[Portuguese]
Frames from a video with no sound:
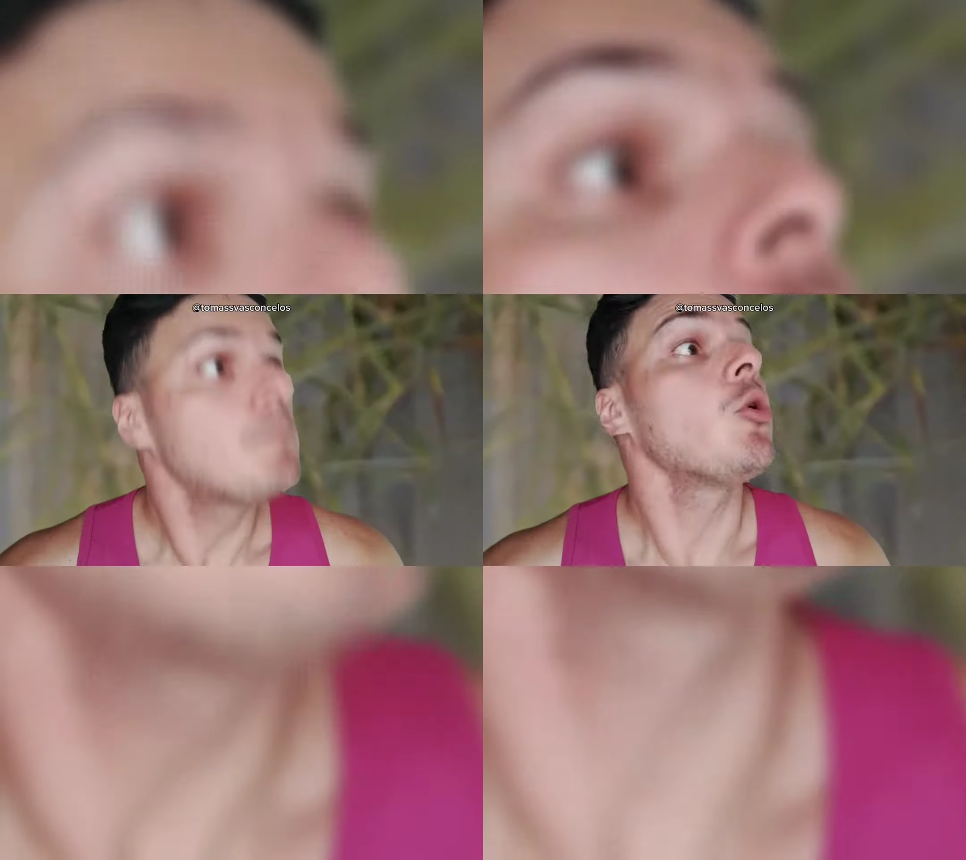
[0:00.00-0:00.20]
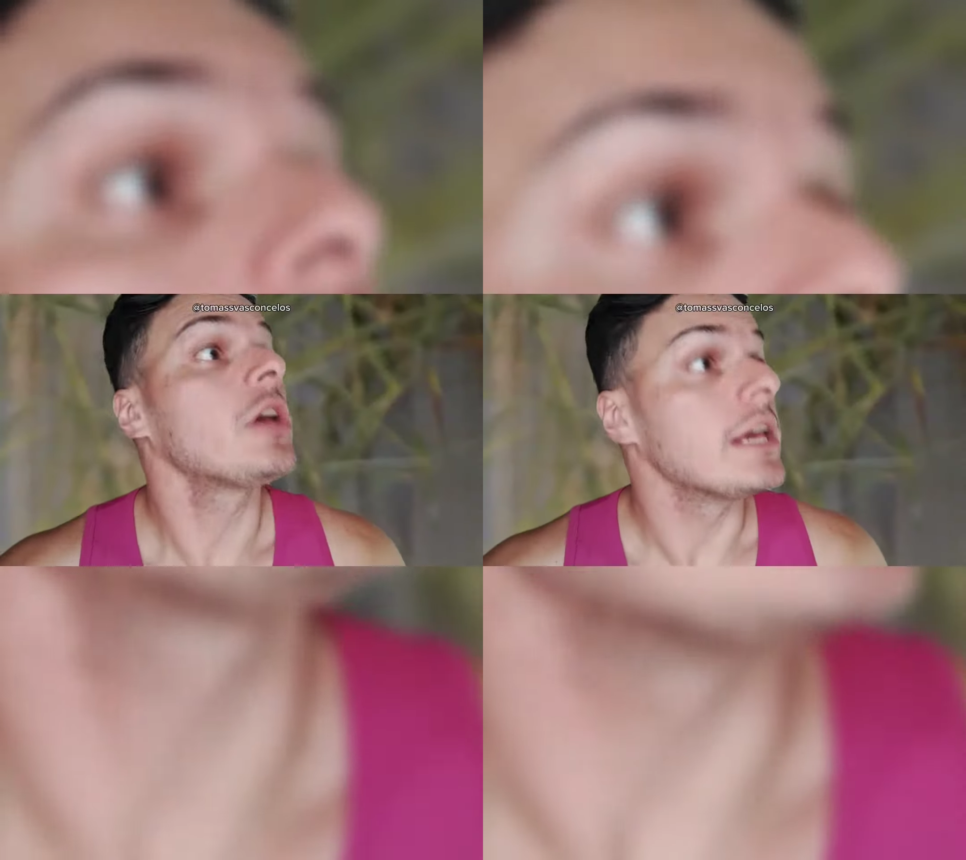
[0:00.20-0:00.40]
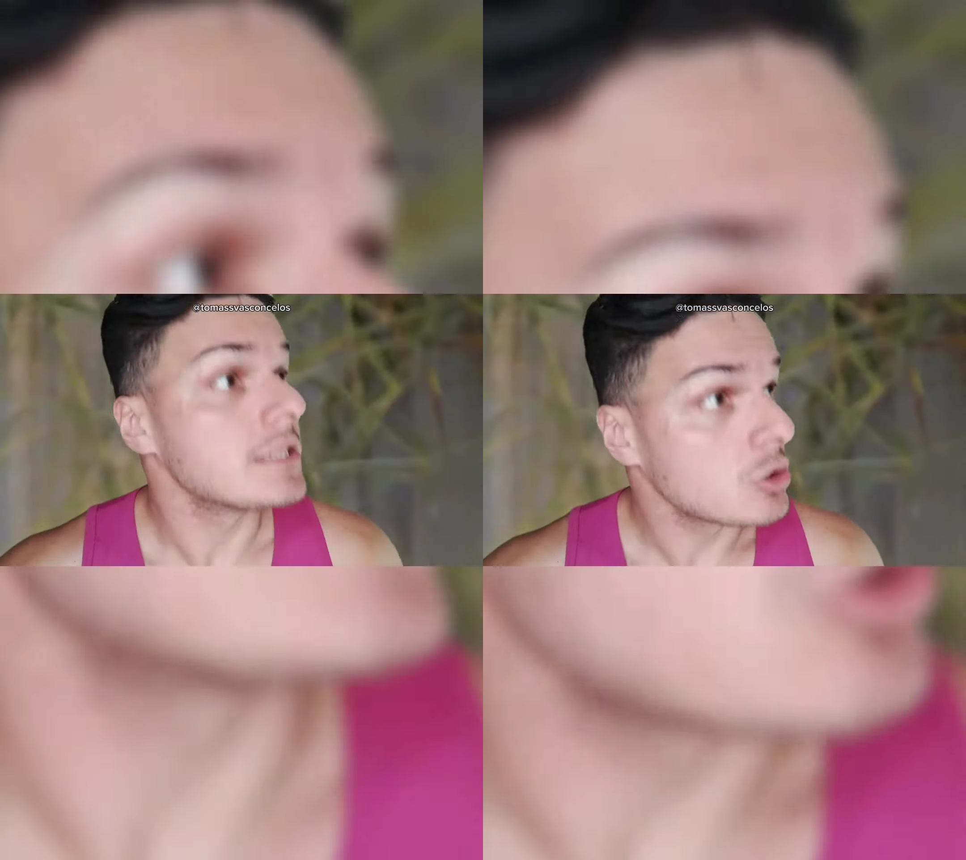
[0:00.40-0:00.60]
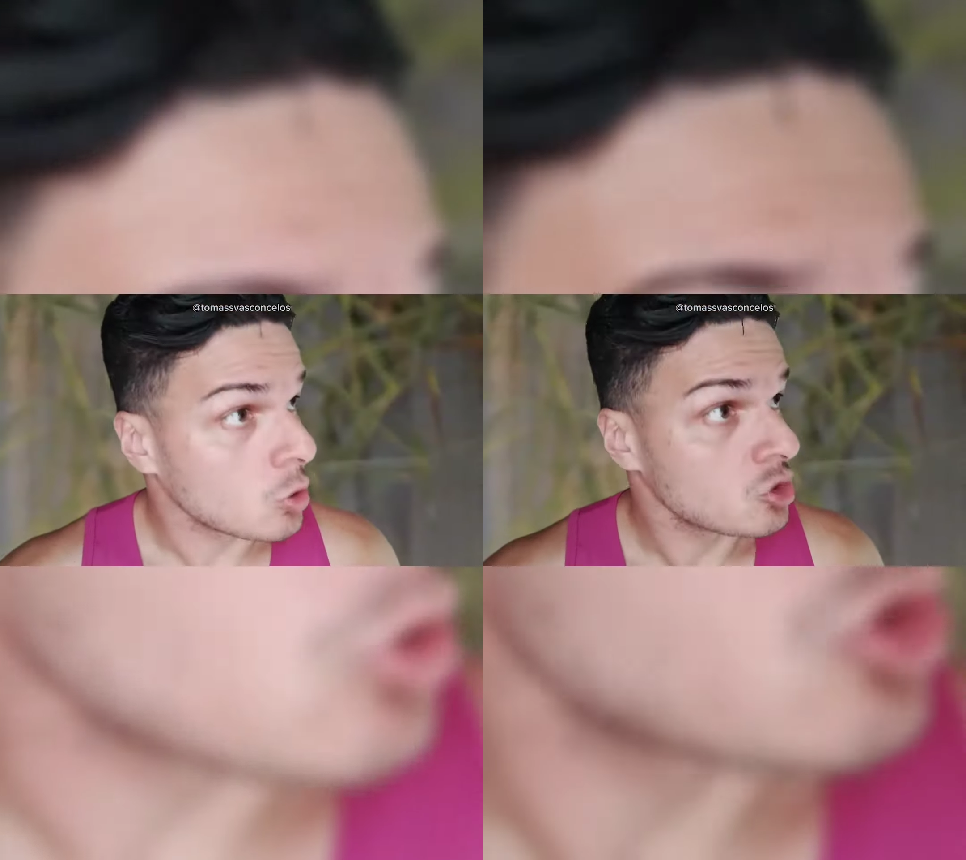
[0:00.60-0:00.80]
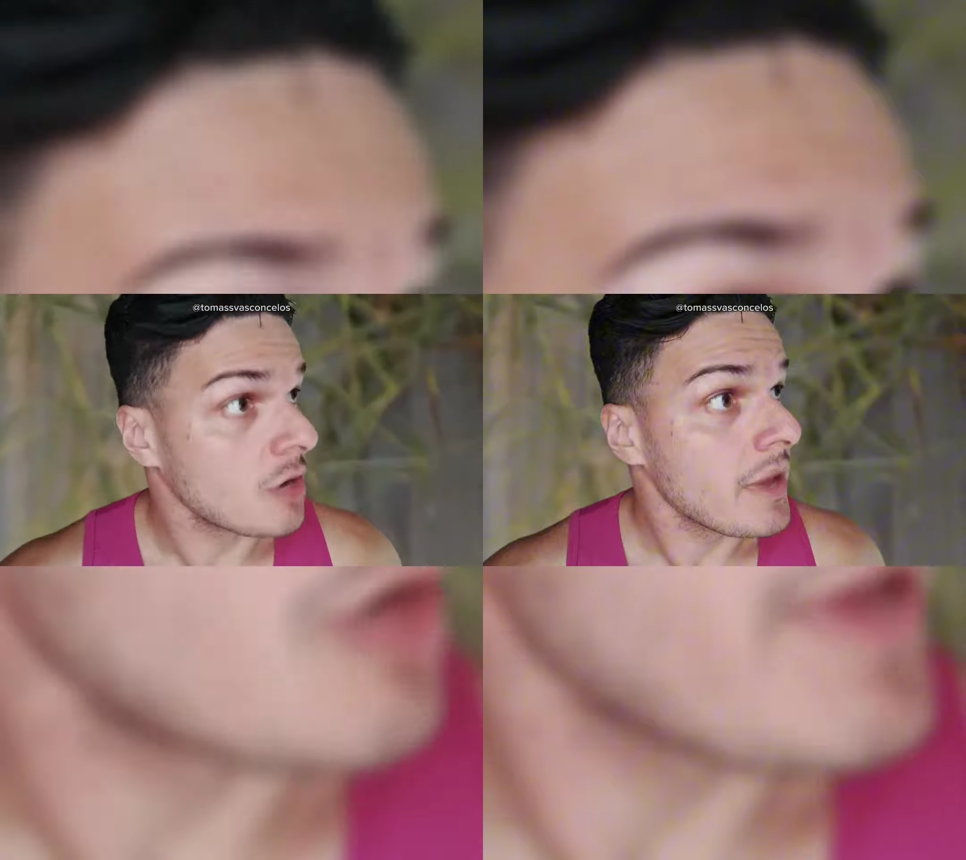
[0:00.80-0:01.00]
E por que esse
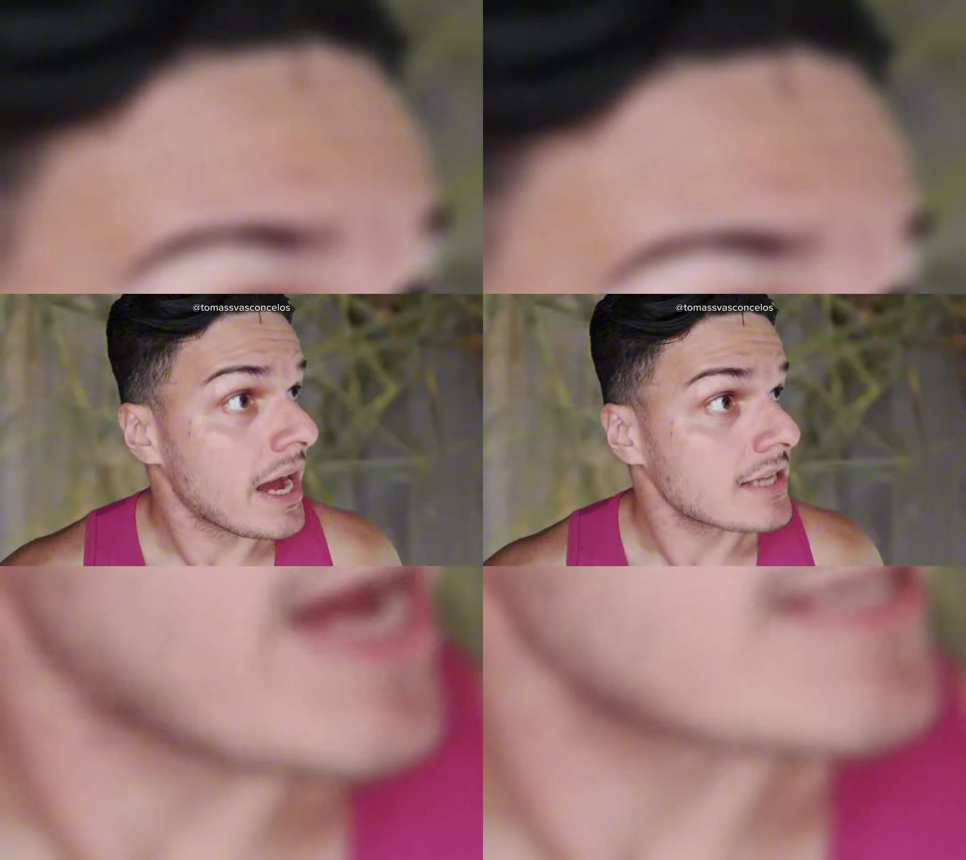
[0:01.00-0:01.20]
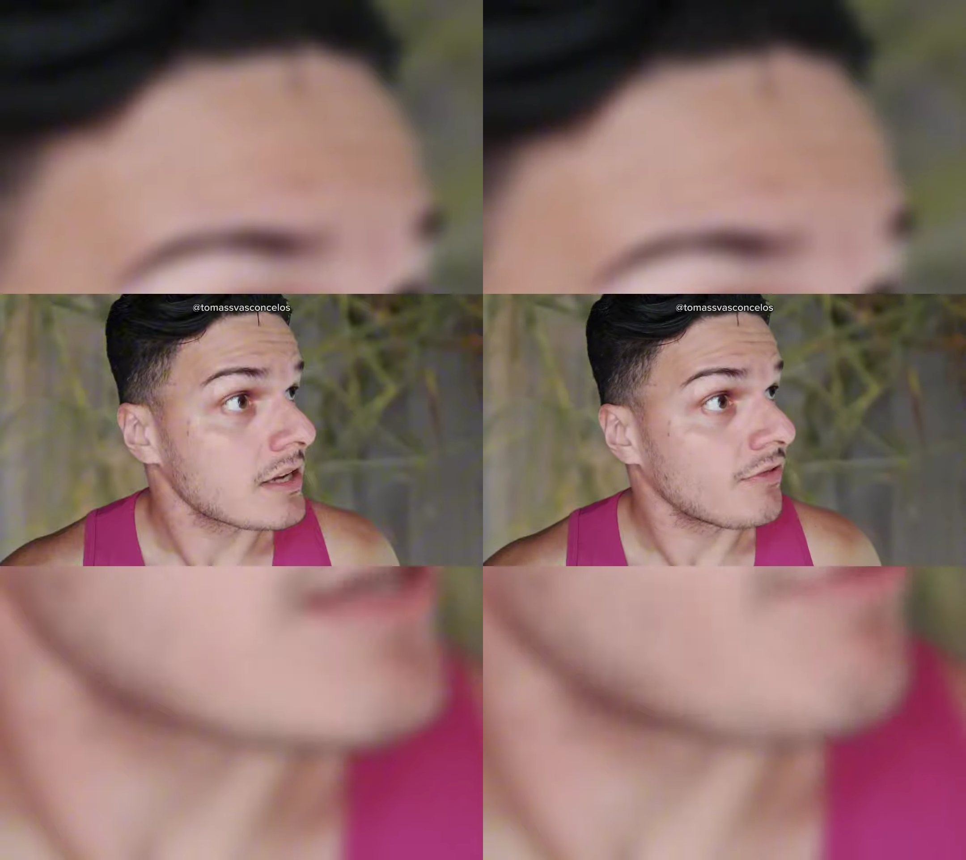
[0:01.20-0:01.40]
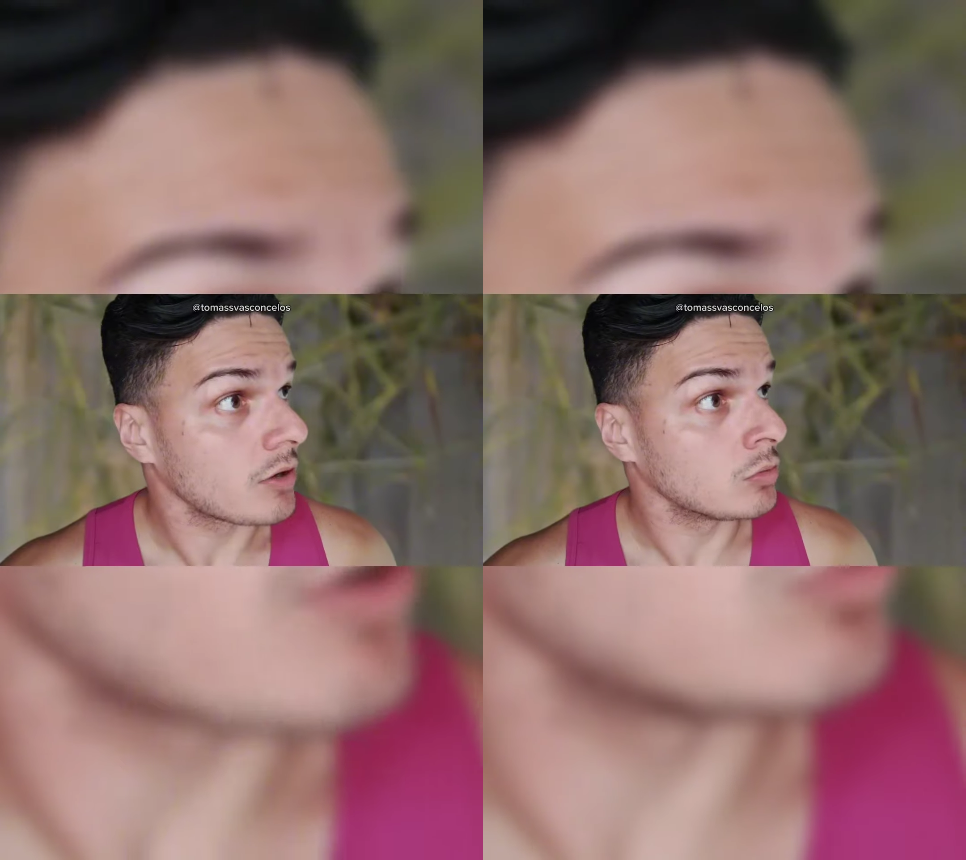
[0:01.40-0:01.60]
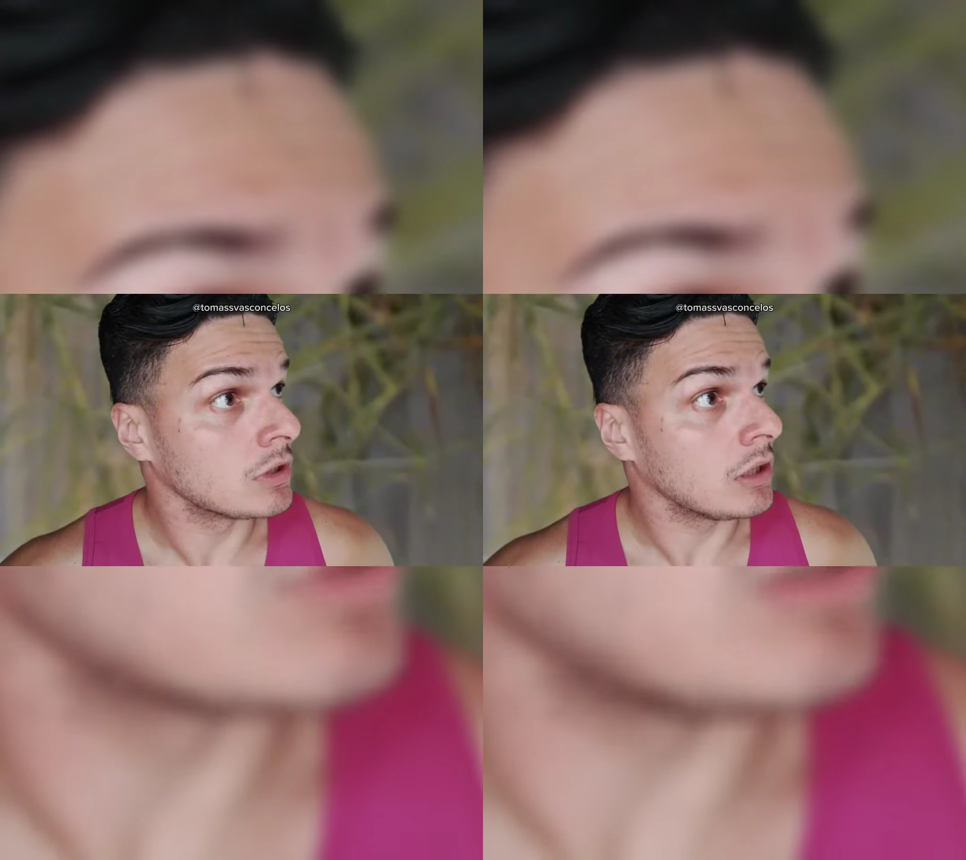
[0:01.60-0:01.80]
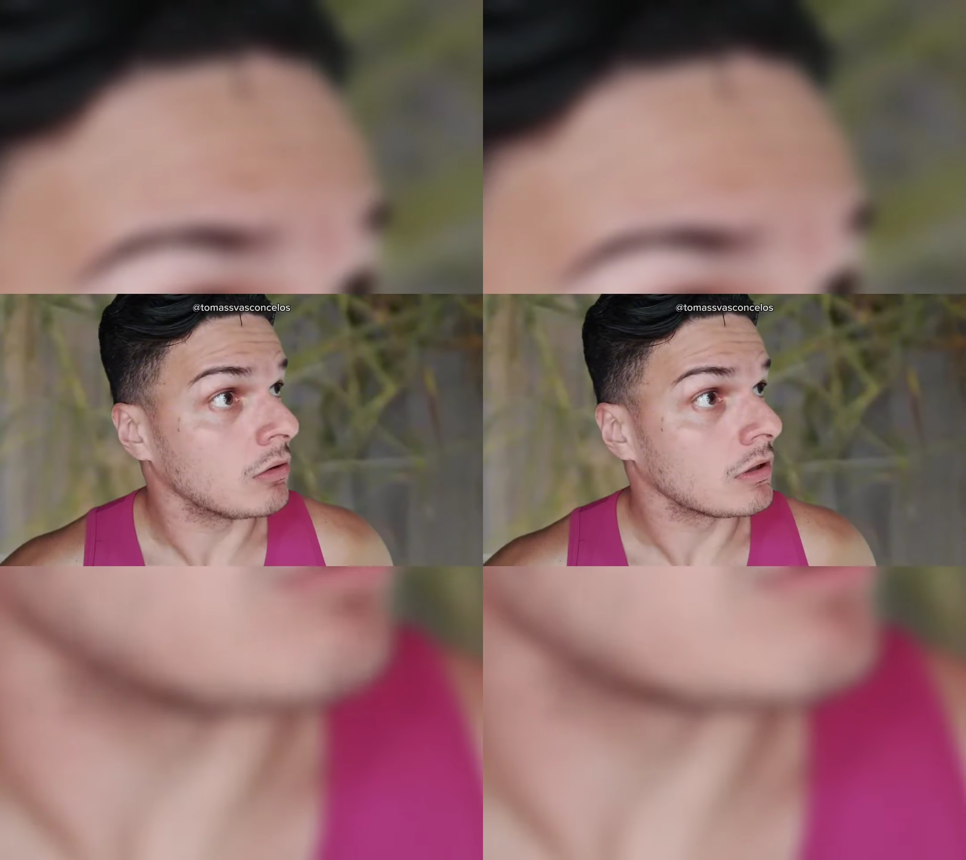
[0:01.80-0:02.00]
tom de ameaça, Fagundão?